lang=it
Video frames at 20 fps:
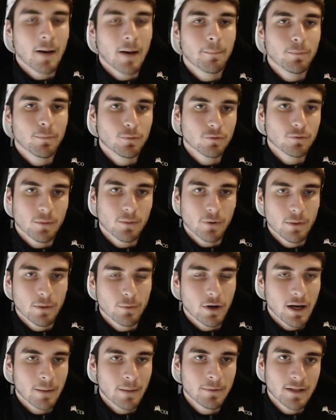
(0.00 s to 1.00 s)
Appunto, poi
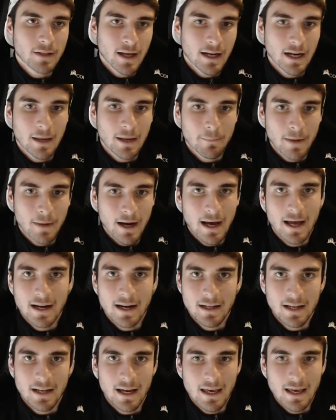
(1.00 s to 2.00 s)
può capitare che
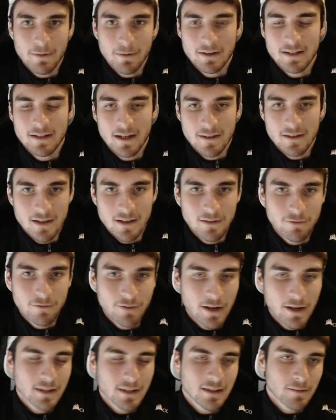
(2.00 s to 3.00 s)
magari la gamer tag sia
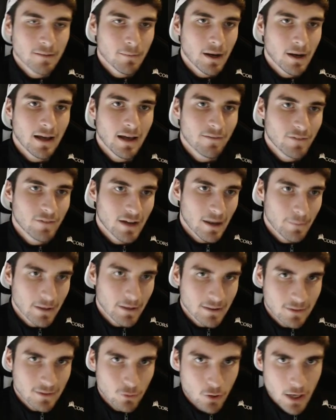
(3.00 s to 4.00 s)
differente, ma è
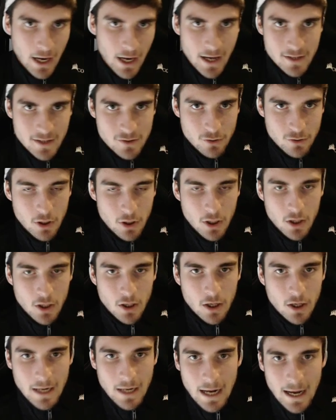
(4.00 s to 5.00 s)
veramente un caso
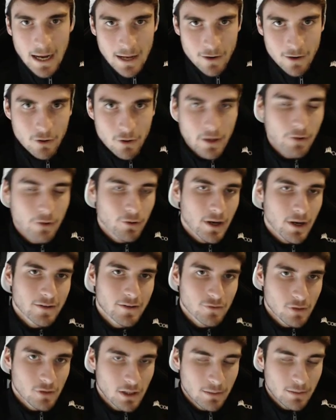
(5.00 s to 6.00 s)
raro, è un
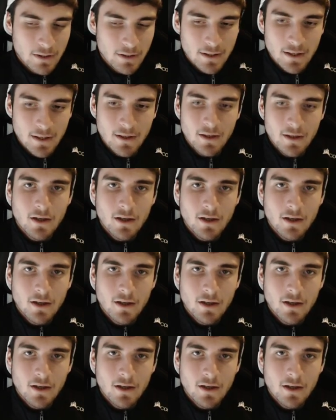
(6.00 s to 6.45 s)
caso limite.